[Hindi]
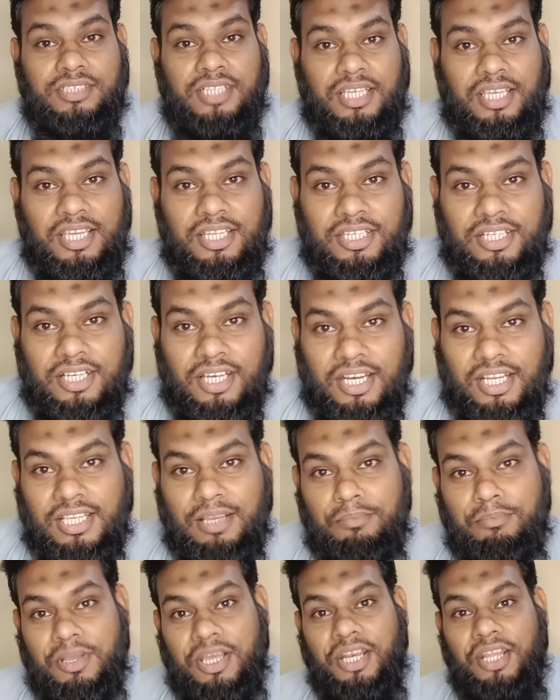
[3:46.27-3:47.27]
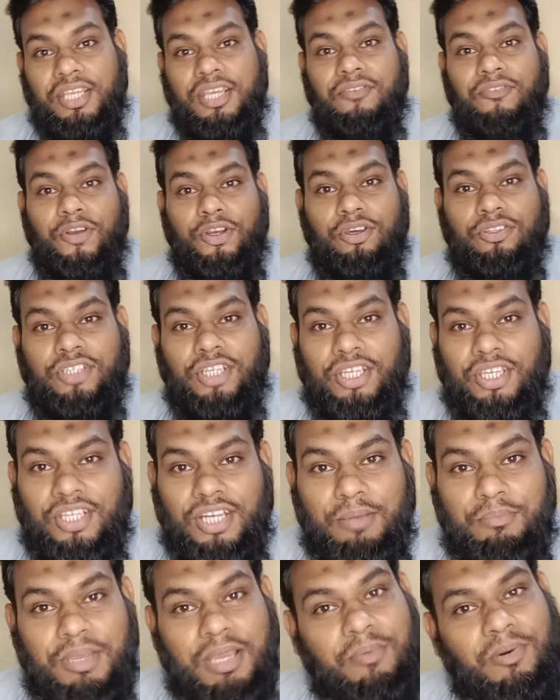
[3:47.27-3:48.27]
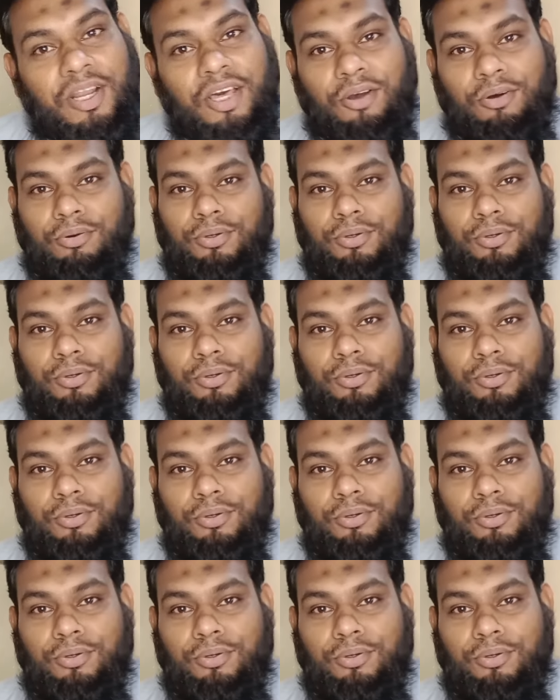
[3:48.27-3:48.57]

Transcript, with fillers: यकीन करें जब मैंने ये वीडियो देखी ना मैं बड़ा